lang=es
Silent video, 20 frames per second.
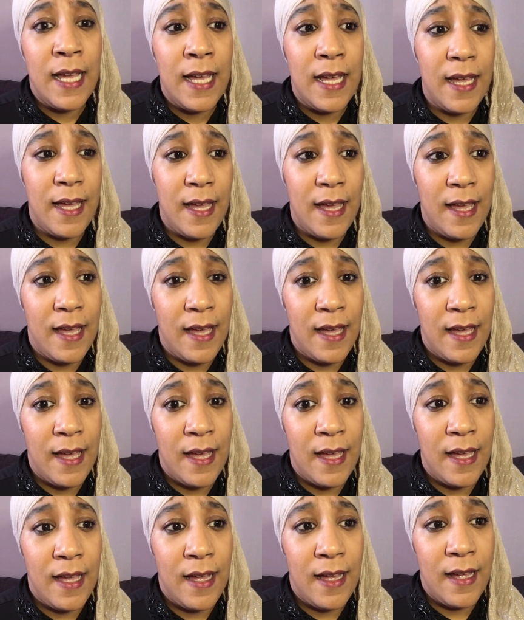
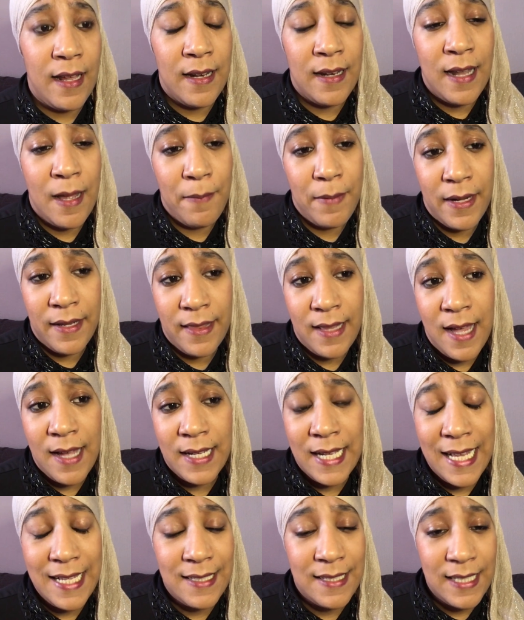Eh, la verdad
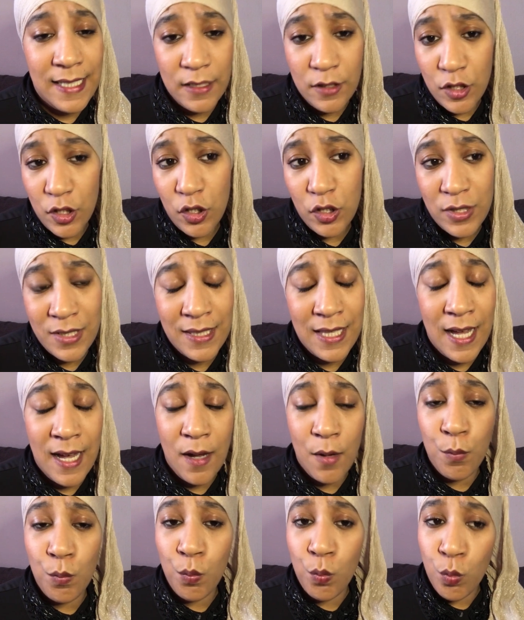que el sitio
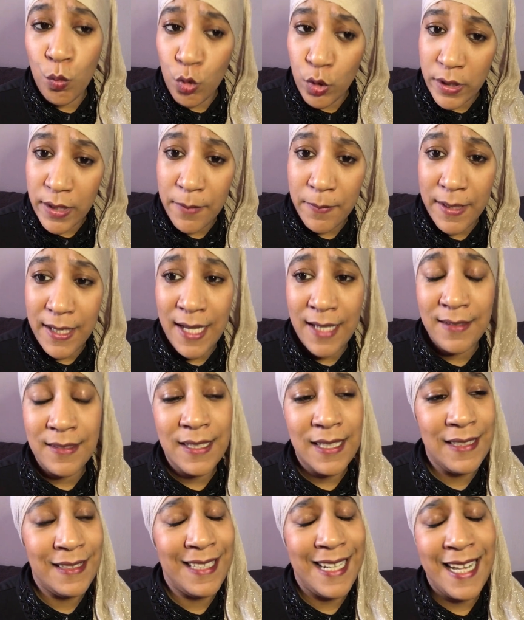está muy bien
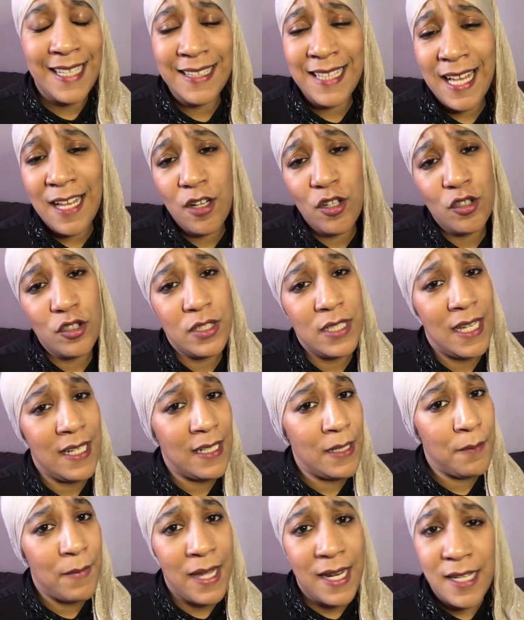y trata a los
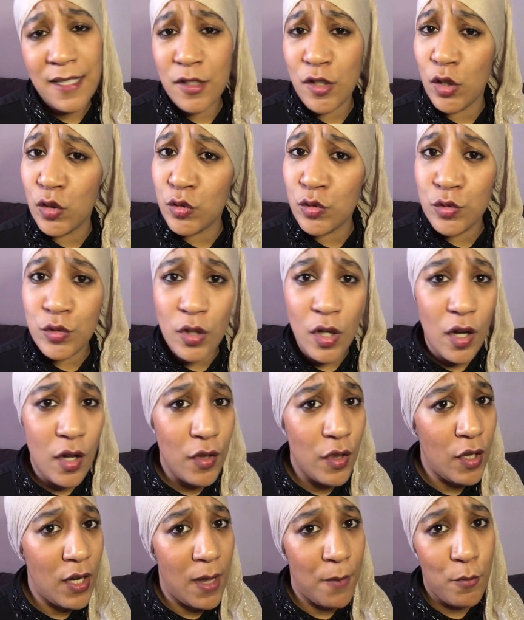animales con
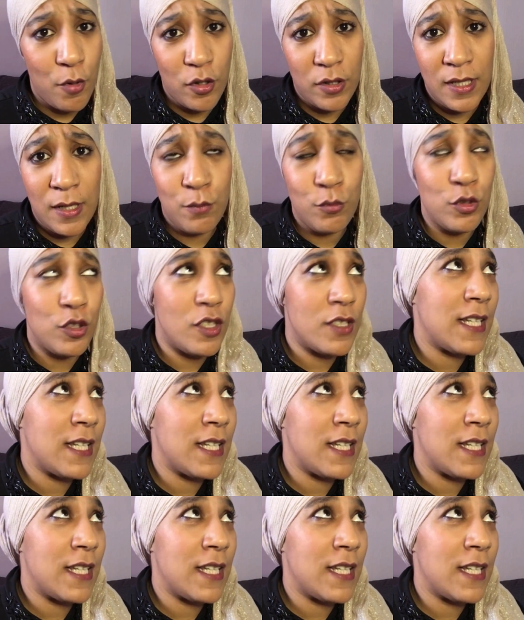todo el amor del mundo.